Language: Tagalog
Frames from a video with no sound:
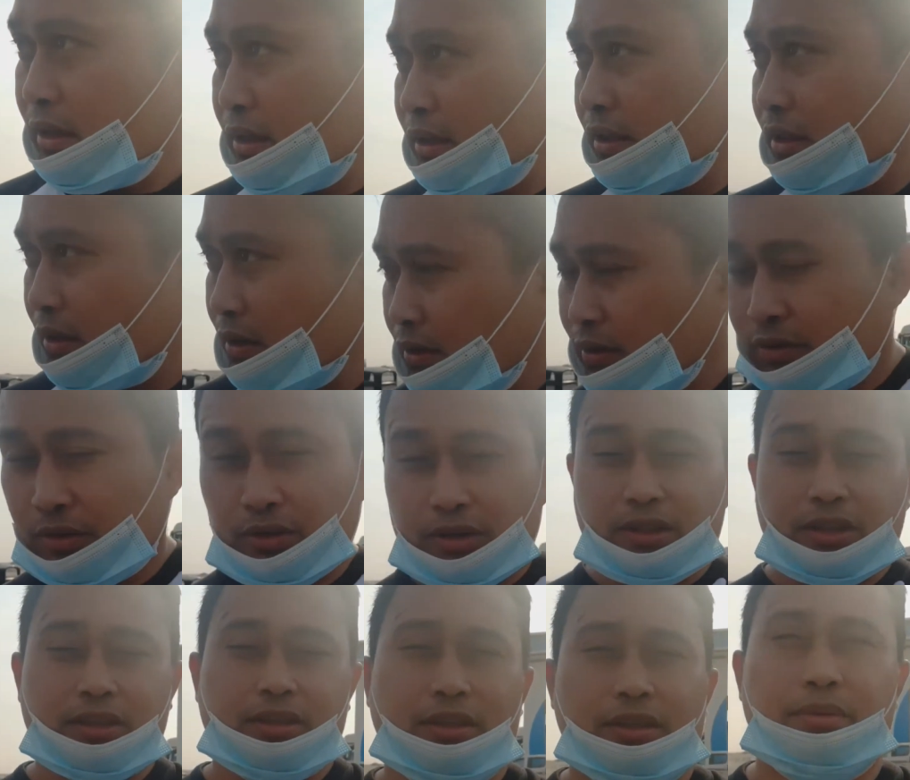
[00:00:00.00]
isang
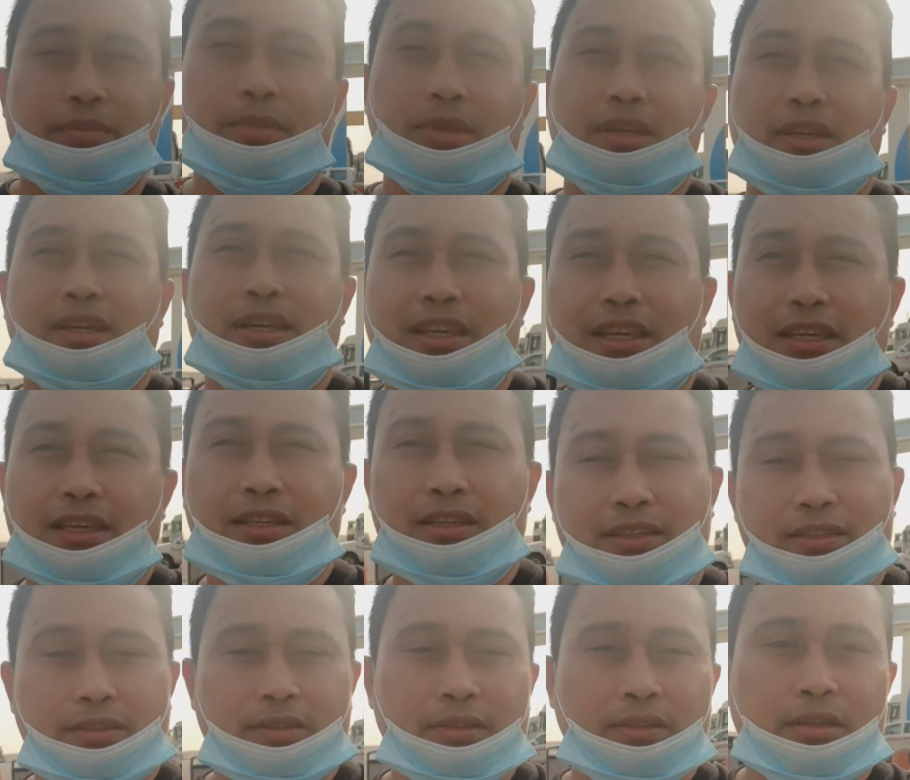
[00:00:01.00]
oras na biyahe
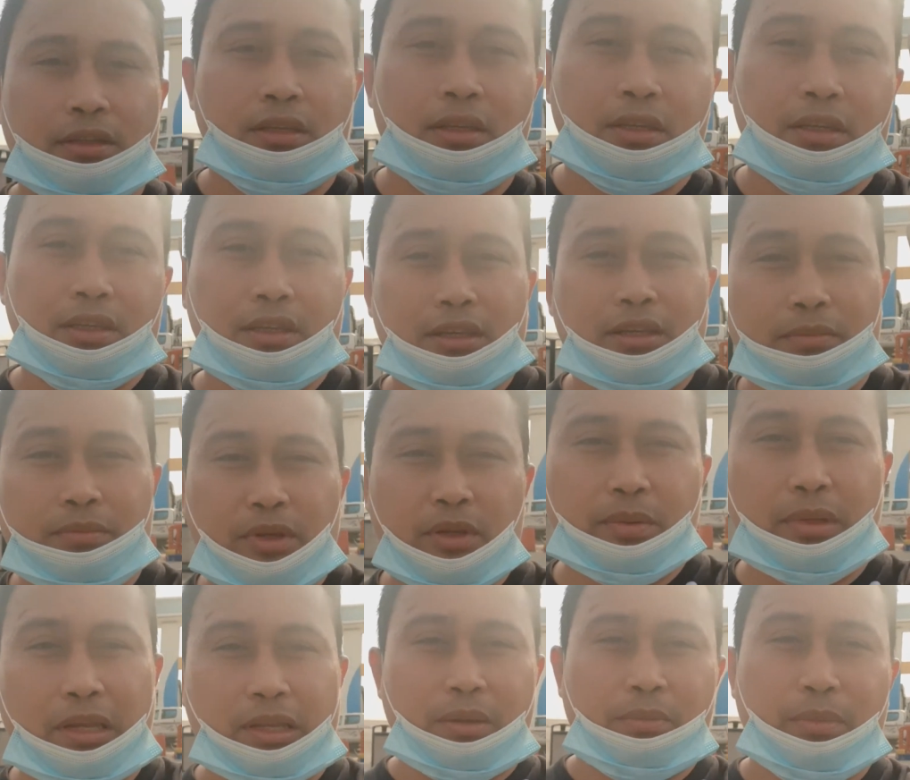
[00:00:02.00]
yan,
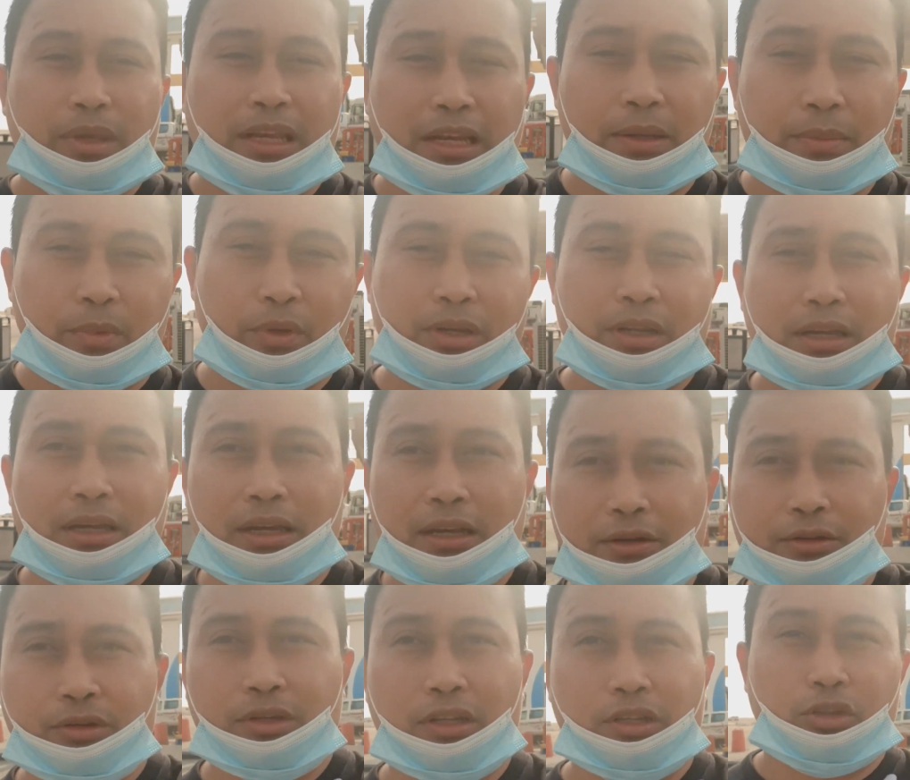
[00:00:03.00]
bibili, bili muna
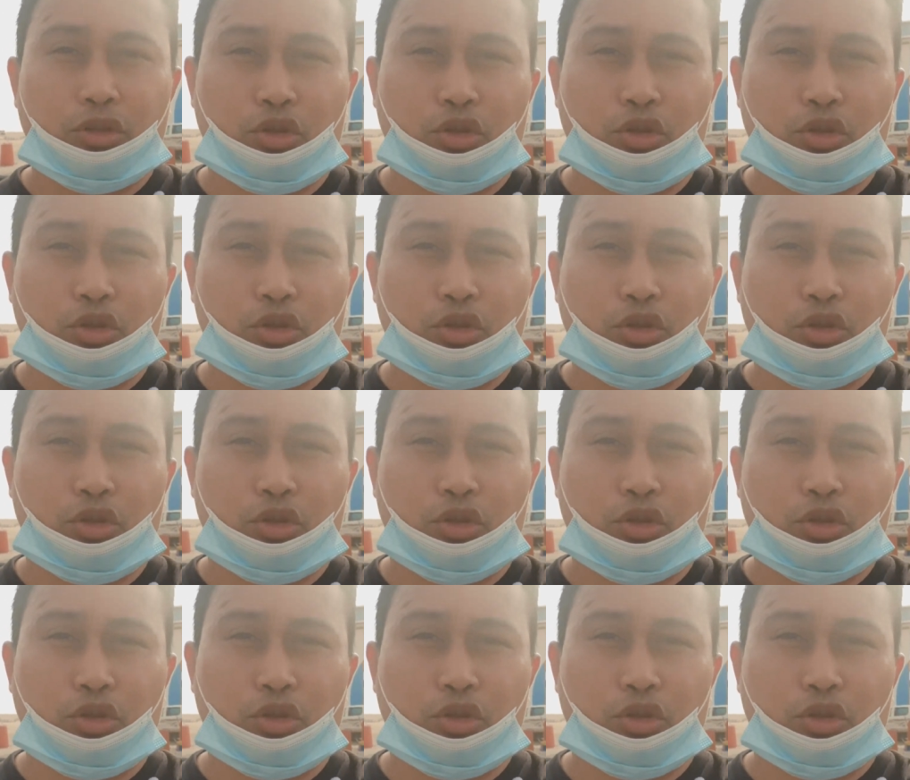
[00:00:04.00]
ako ng